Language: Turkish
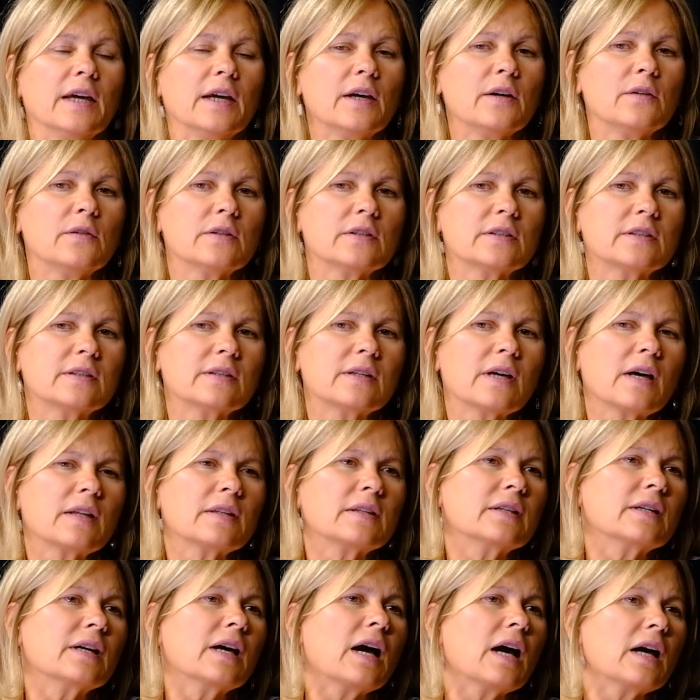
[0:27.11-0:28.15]
Evet
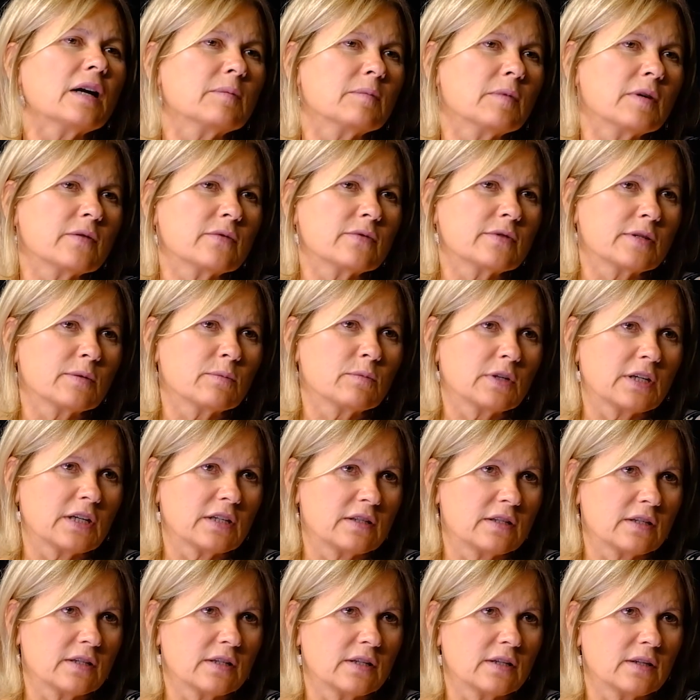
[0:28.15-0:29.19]
yani her mevsim
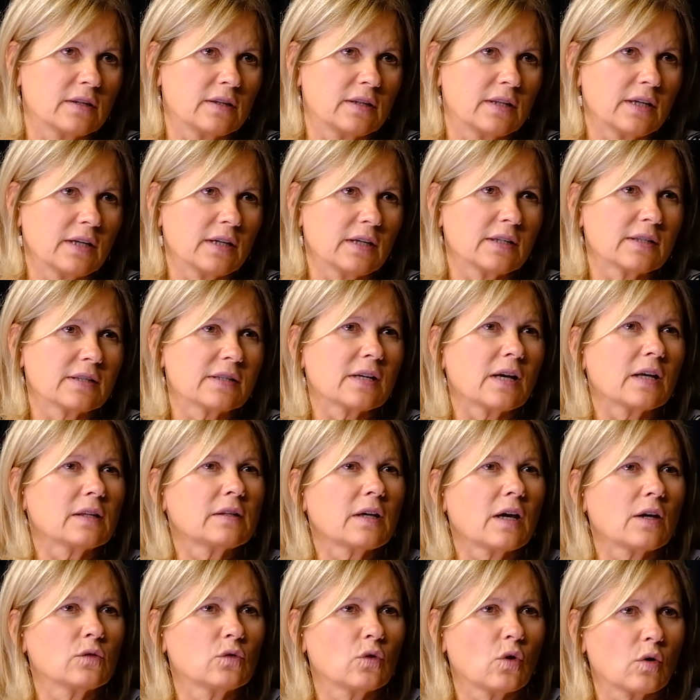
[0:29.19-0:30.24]
geçişinde
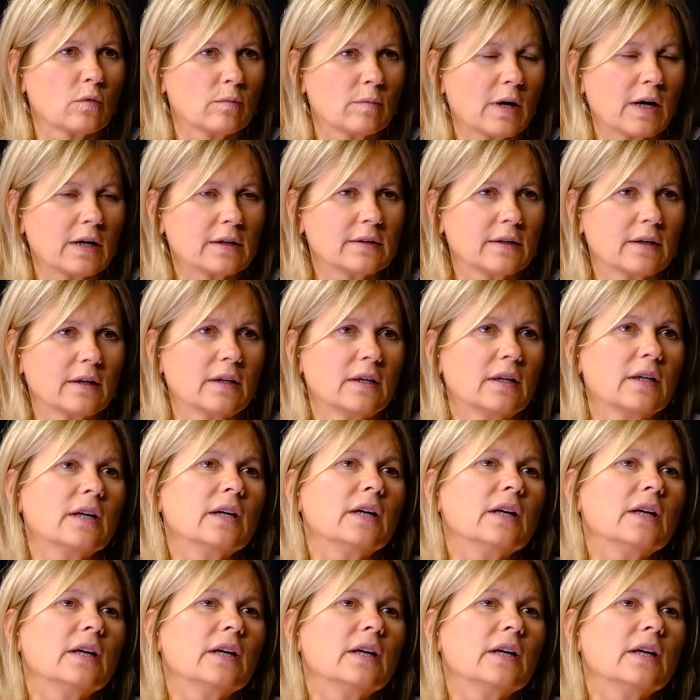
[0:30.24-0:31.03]
zaten normalde